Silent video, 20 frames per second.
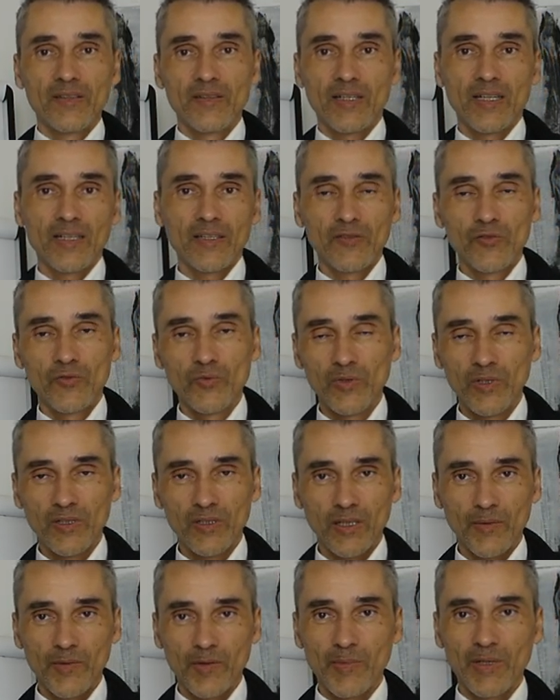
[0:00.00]

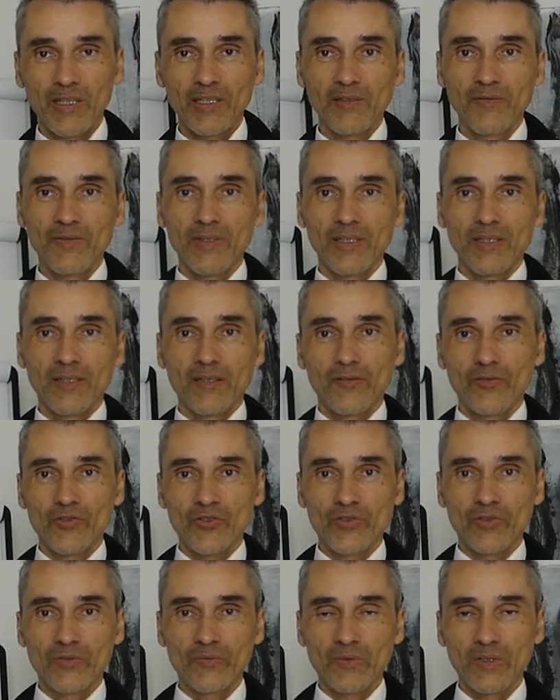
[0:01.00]
Agenturinhaber meinetwegen auch
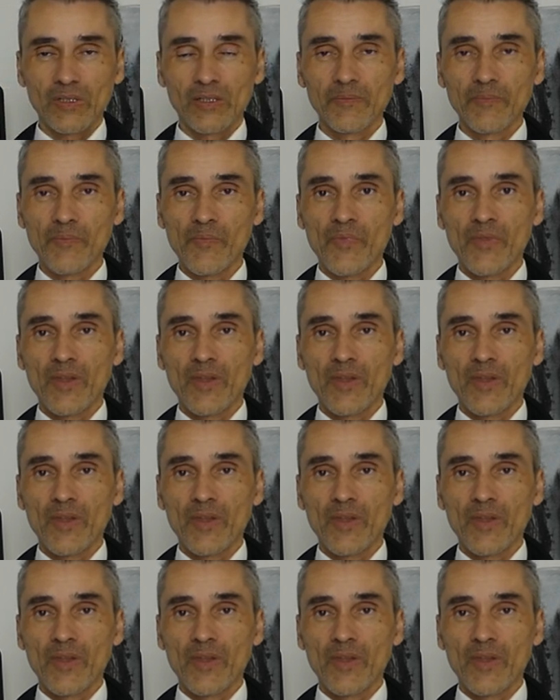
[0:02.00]
schon. Ja?